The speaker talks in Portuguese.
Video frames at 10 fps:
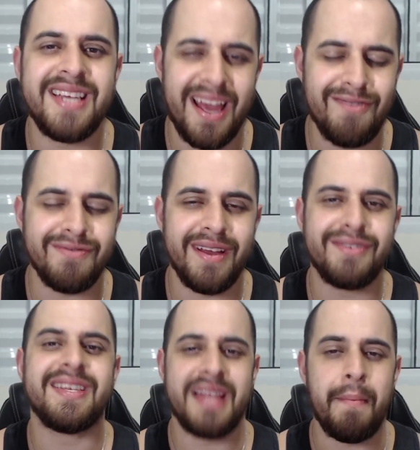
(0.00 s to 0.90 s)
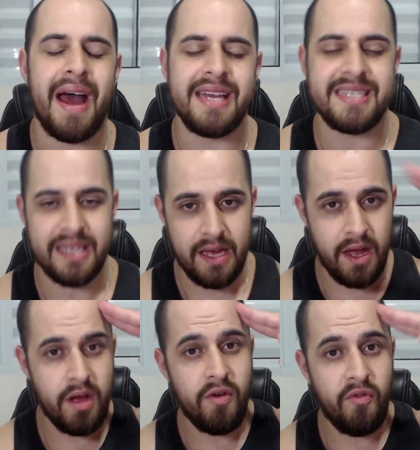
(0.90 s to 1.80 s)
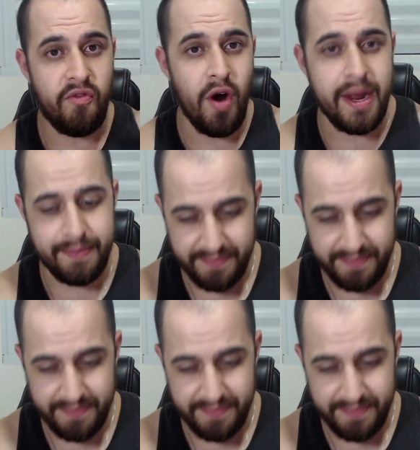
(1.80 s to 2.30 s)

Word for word: fiquem com Deus, até mais, fui!